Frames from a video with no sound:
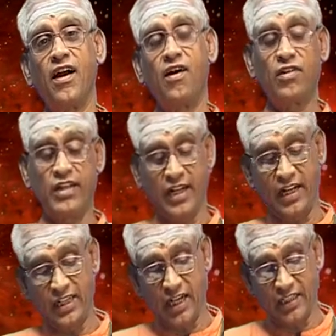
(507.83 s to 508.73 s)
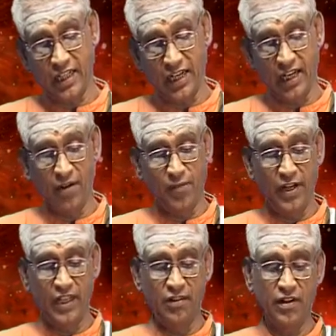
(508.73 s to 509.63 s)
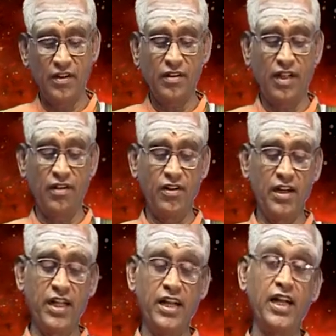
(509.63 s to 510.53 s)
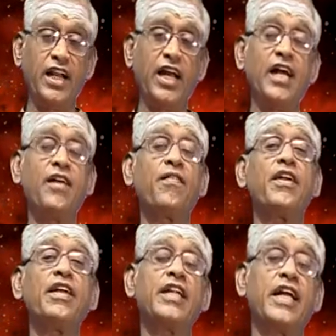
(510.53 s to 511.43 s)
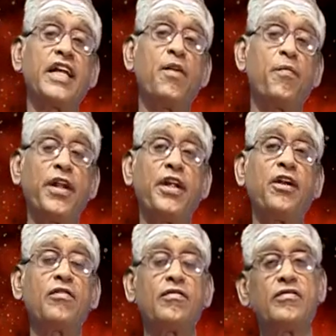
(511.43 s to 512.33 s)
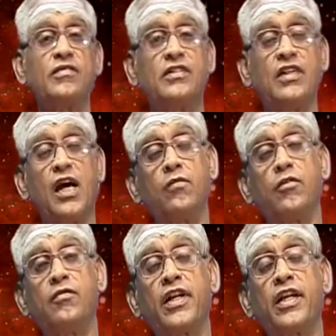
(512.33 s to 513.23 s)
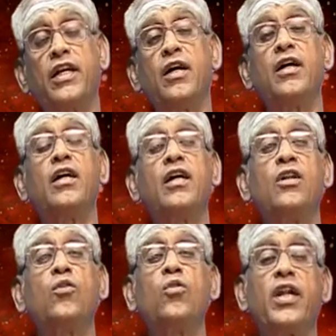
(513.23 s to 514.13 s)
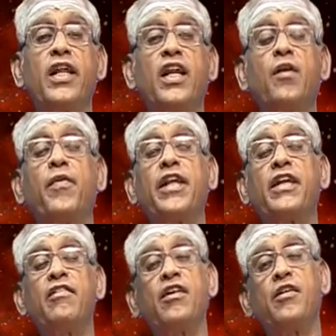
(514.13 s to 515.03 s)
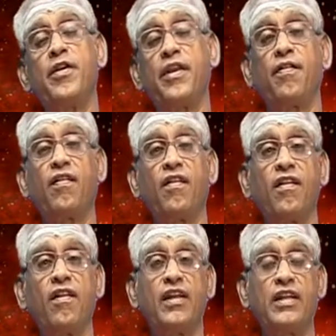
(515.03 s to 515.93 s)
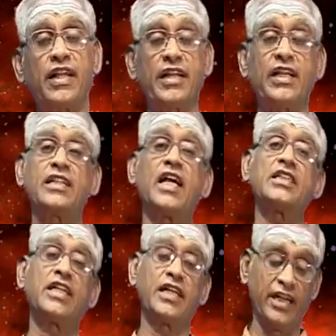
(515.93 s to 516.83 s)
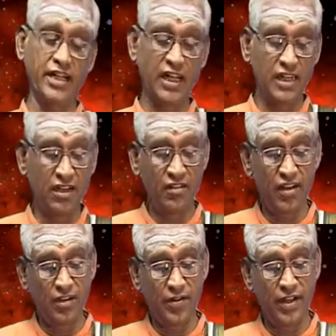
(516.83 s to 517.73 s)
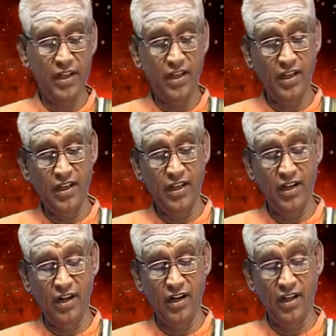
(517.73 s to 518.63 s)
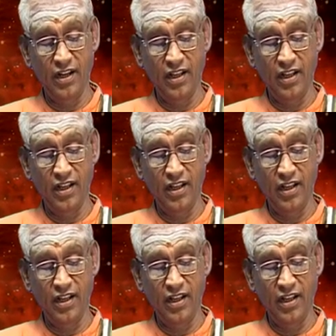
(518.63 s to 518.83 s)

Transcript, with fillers: அவர் நிறைய சாஸ்திரங்கள்லாம் படித்தவர் அவருக்கு என்னென்னா நிறையா படிக்கணும் நாமும் நிறைய நூல்களை எல்லாம் படிக்க வேண்டுமே நிறைய சாஸ்திரங்களை கற்க வேண்டுமே என்று